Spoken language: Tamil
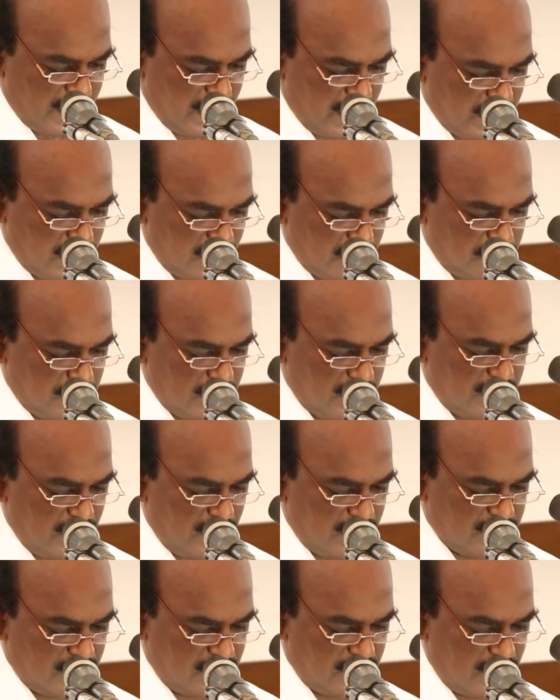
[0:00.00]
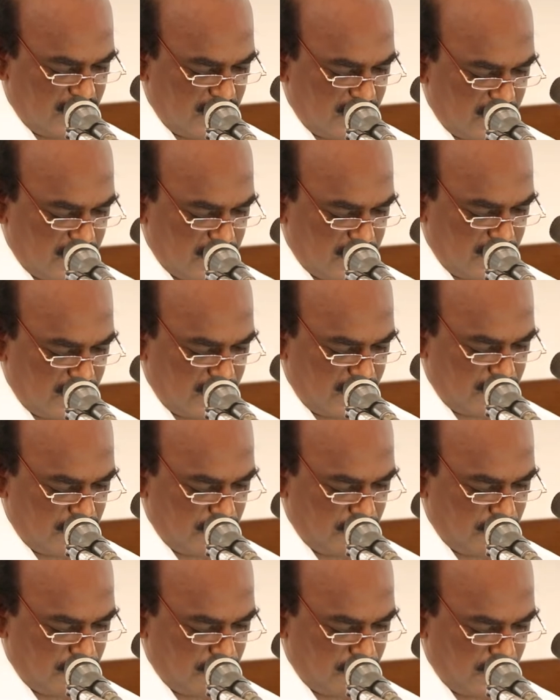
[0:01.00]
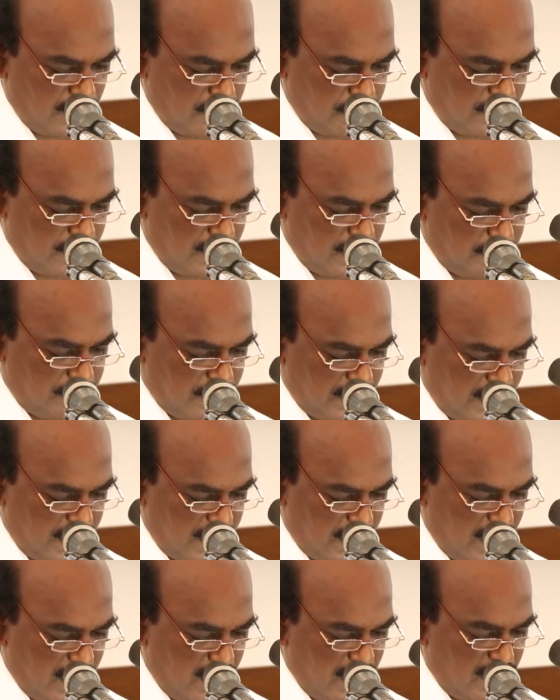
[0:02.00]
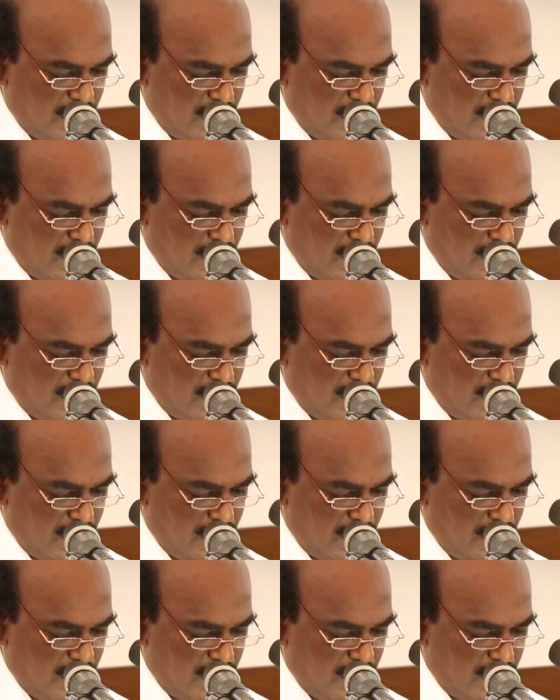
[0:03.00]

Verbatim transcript: எகிப்து தேசத்திலிருந்து புறப்பட பண்ணின